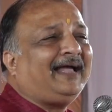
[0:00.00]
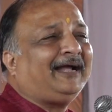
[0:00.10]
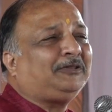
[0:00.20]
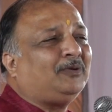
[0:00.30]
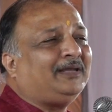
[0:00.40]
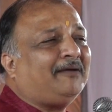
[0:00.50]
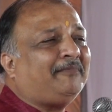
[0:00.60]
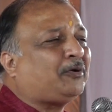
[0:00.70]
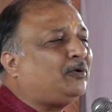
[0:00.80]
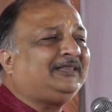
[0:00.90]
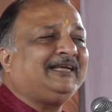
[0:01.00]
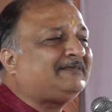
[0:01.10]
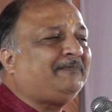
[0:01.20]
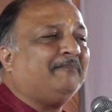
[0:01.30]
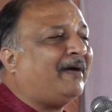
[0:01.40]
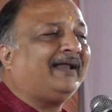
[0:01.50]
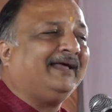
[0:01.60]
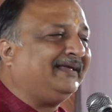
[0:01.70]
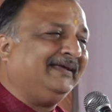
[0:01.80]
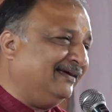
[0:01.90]
क्या है कि दुनिया में कोई देश भी माँ
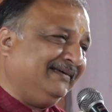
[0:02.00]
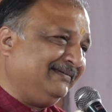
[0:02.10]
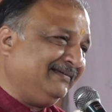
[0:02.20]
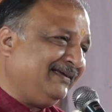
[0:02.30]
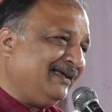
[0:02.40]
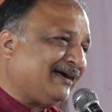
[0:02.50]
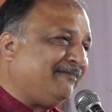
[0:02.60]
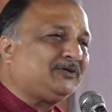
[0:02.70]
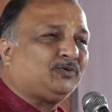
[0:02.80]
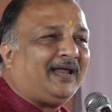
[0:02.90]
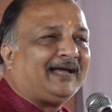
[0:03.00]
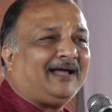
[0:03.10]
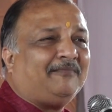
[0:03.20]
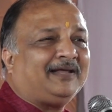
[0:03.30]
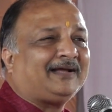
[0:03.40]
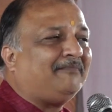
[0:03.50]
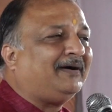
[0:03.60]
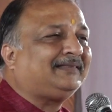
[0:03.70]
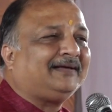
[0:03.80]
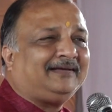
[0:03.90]
नहीं है कभी सुना क्या अमेरिका
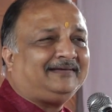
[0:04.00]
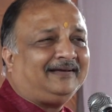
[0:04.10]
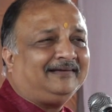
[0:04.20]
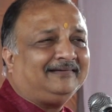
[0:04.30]
माता जाए